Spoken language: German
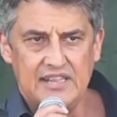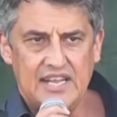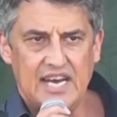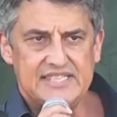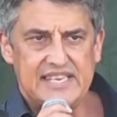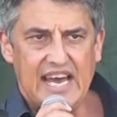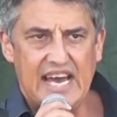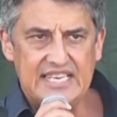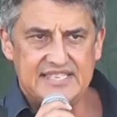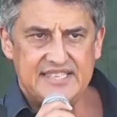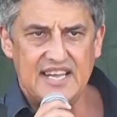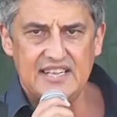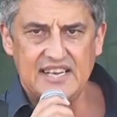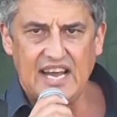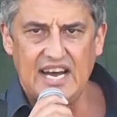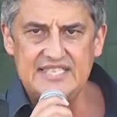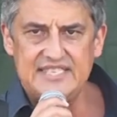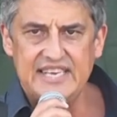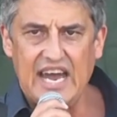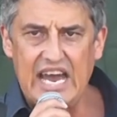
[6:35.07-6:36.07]
Das heißt
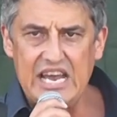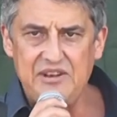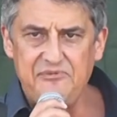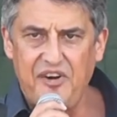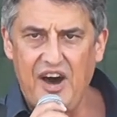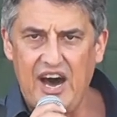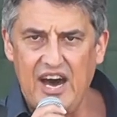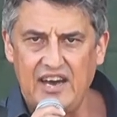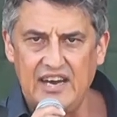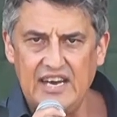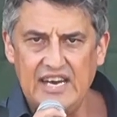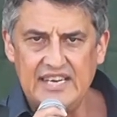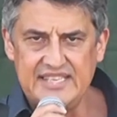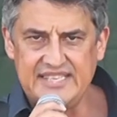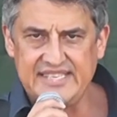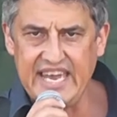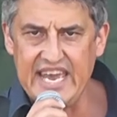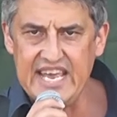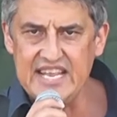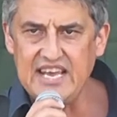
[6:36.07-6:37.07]
dann ganz einfach,
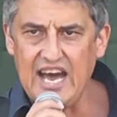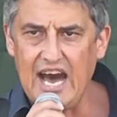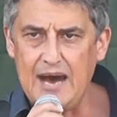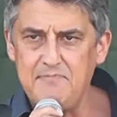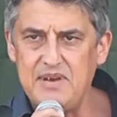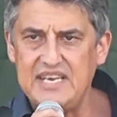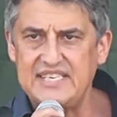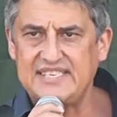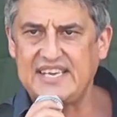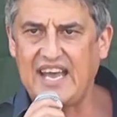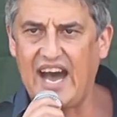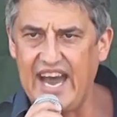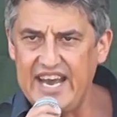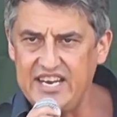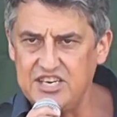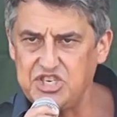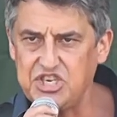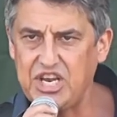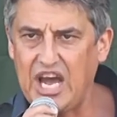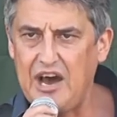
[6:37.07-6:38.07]
10 Gramm ist
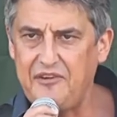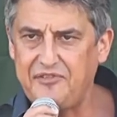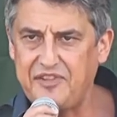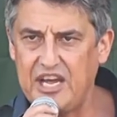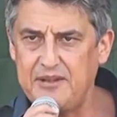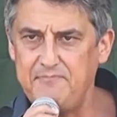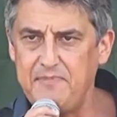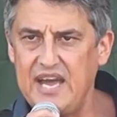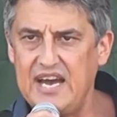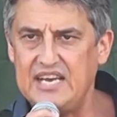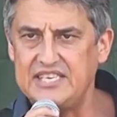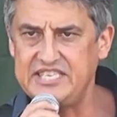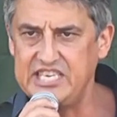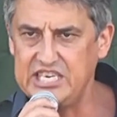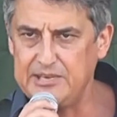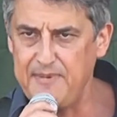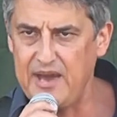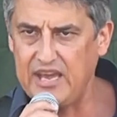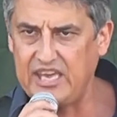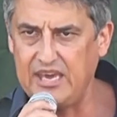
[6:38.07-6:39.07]
keine Straftat mehr, ist
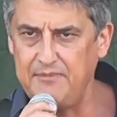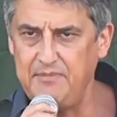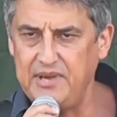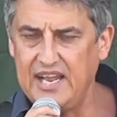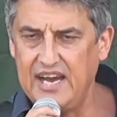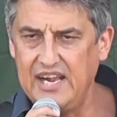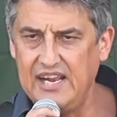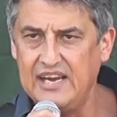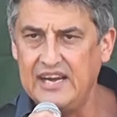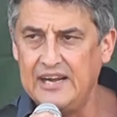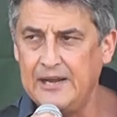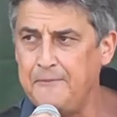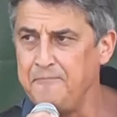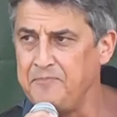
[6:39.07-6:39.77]
nicht mehr kriminell.